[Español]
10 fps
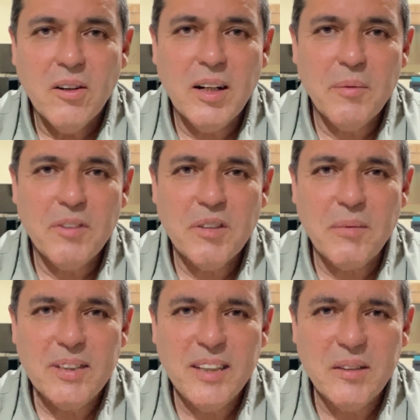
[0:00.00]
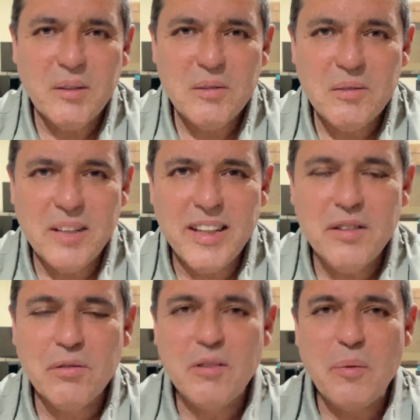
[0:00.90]
Hola amigos, ¿cómo están todos ustedes? Yo
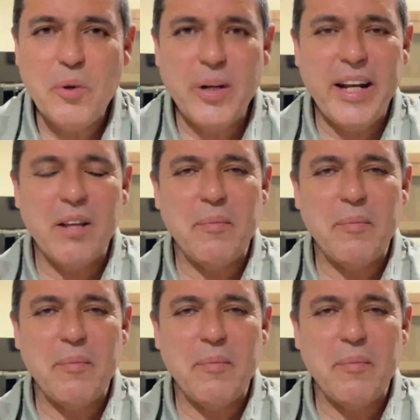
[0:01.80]
soy su amigo Gerardo